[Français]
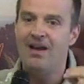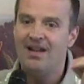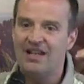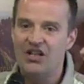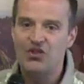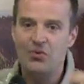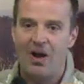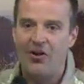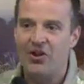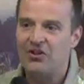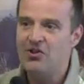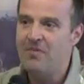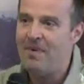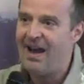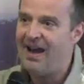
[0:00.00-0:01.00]
qu'il soit
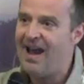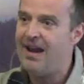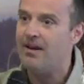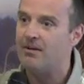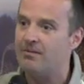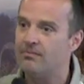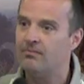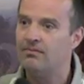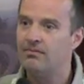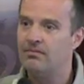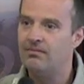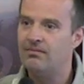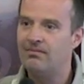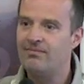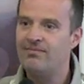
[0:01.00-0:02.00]
retenu par elle.
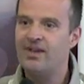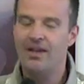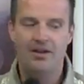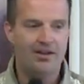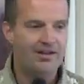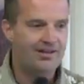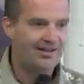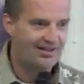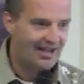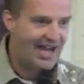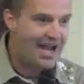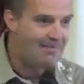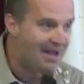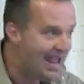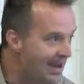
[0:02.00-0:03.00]

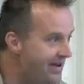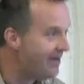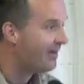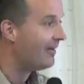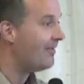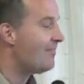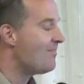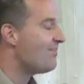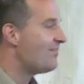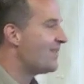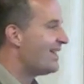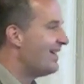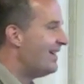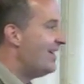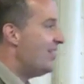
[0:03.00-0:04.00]
Amen.
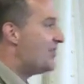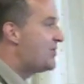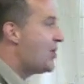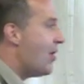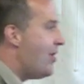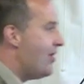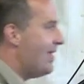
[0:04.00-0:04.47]
Dieu a